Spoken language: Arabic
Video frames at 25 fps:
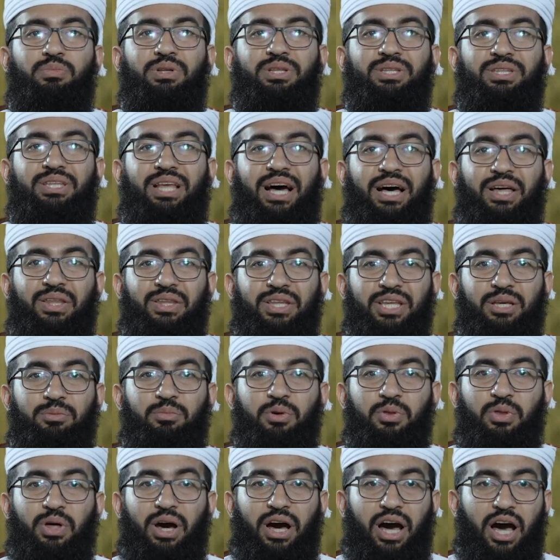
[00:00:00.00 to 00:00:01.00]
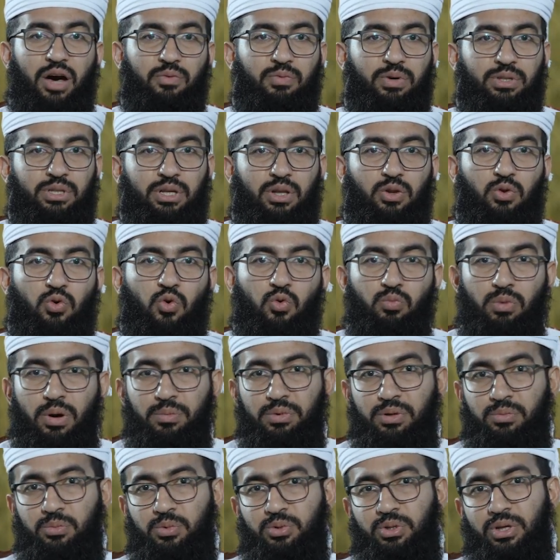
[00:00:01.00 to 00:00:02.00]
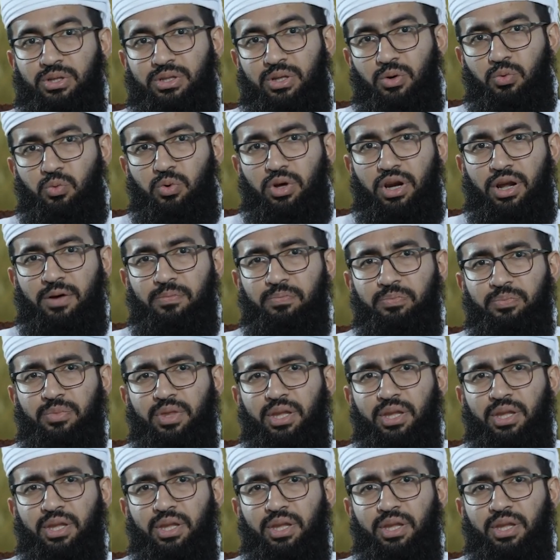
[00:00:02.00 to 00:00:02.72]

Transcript: من تعظيم ثقافه الامم المتطوره